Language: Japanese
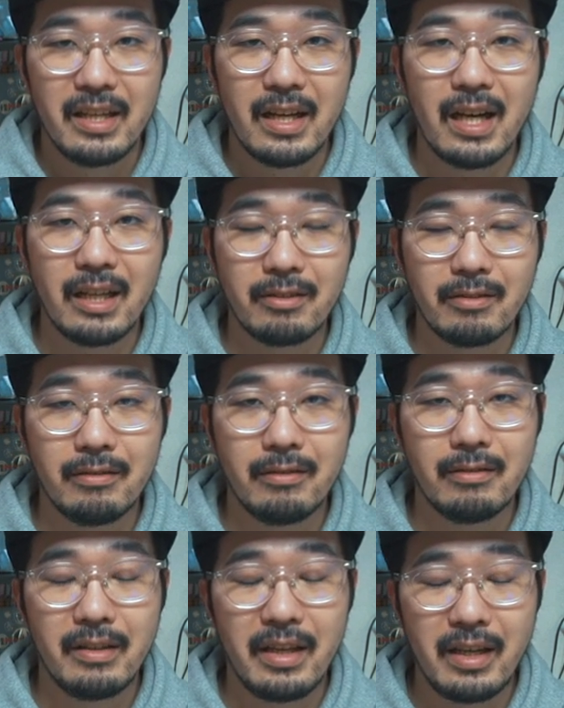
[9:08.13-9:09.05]

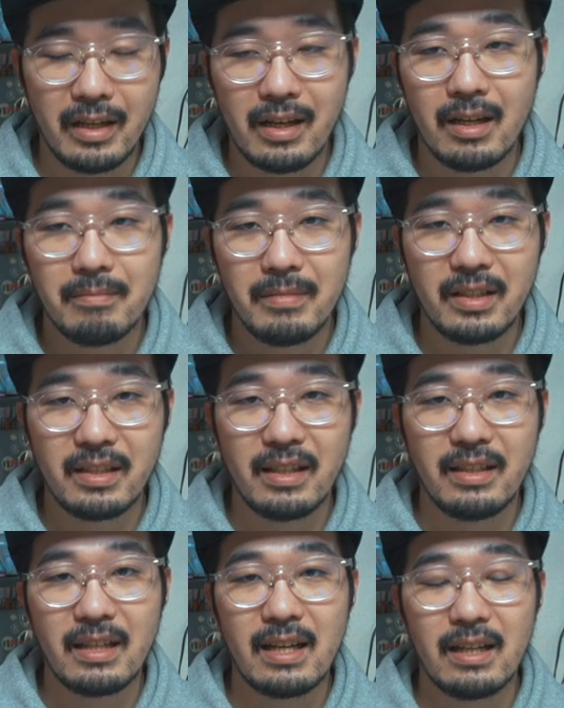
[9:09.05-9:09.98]
アート映画み
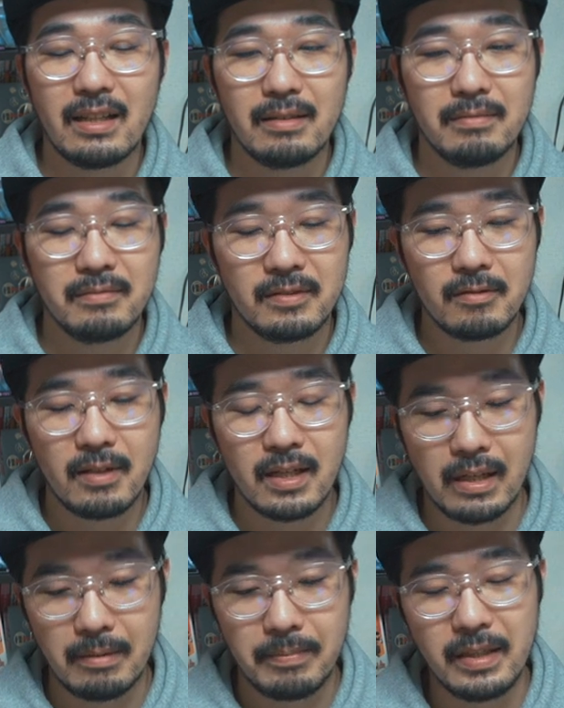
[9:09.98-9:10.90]
たいなご
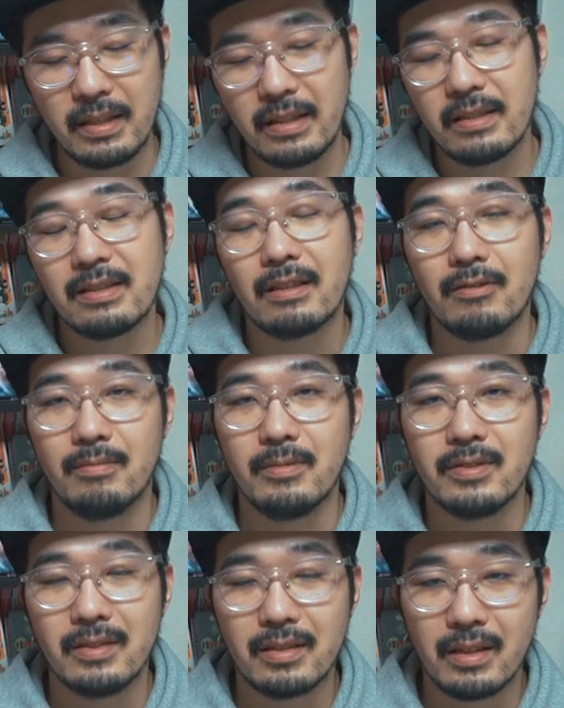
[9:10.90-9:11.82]
飯がいっぱい出てたと
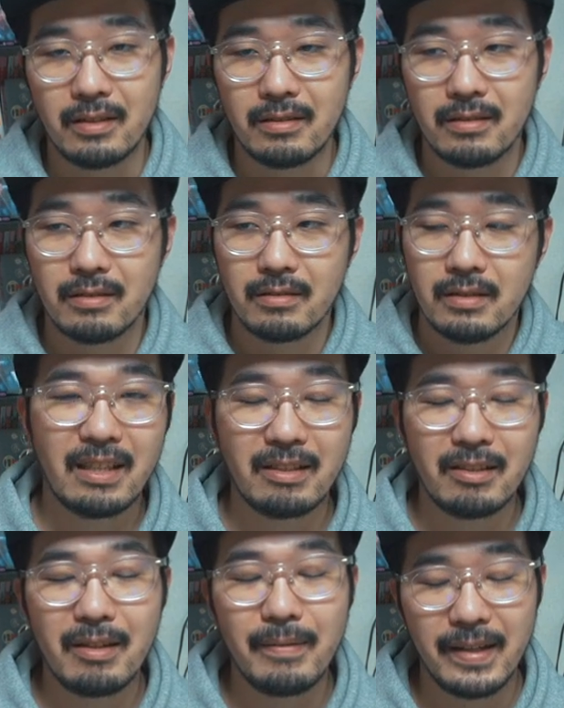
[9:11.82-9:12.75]
思うんですけど
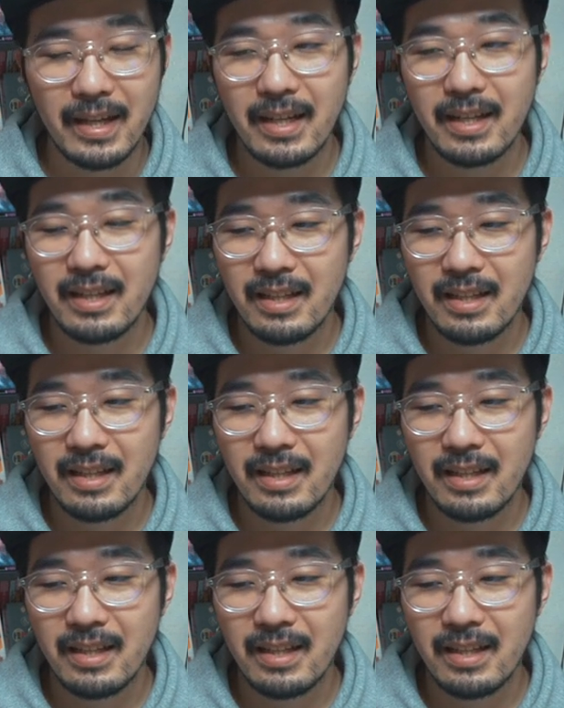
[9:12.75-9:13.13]
例えばね